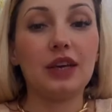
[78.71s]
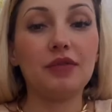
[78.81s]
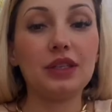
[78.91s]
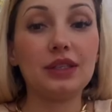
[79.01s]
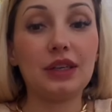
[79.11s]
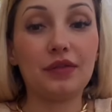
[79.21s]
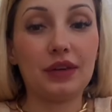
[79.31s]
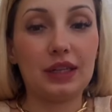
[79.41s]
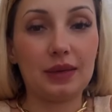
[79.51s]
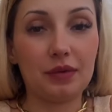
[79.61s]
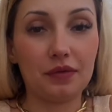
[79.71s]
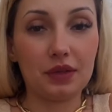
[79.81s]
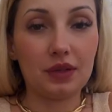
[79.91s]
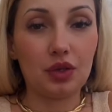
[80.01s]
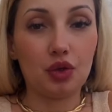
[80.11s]
Eu vou tentar falar para
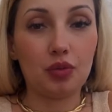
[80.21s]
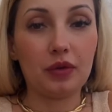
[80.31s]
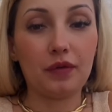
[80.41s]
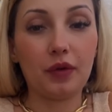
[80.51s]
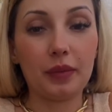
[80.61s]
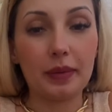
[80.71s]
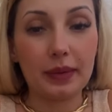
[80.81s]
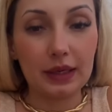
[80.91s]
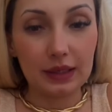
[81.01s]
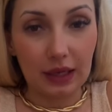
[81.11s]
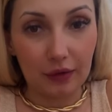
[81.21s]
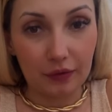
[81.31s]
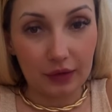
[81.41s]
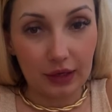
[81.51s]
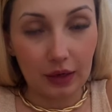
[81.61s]
vocês de uma forma mais
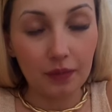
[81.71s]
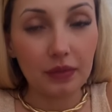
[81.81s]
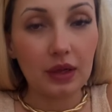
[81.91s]
leve, tá?